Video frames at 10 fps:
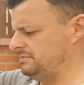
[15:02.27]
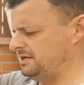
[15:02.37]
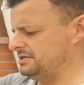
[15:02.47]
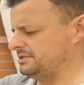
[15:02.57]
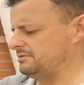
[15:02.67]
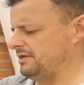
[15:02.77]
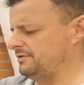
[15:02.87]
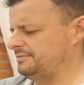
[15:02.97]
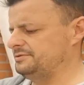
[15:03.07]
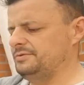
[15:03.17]
en este
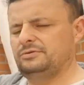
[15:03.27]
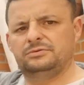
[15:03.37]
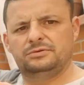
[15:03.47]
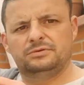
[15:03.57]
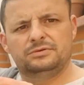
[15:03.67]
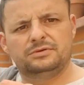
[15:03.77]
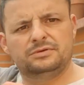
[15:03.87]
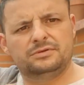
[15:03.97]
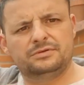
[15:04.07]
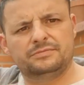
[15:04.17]
colador mismo.
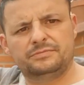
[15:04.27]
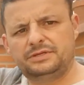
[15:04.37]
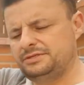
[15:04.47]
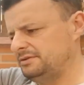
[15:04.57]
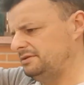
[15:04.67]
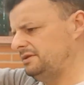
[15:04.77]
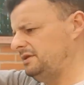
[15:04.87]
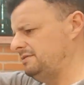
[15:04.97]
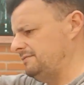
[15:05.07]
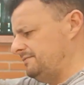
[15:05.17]
¿Veis?
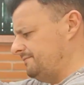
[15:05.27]
Y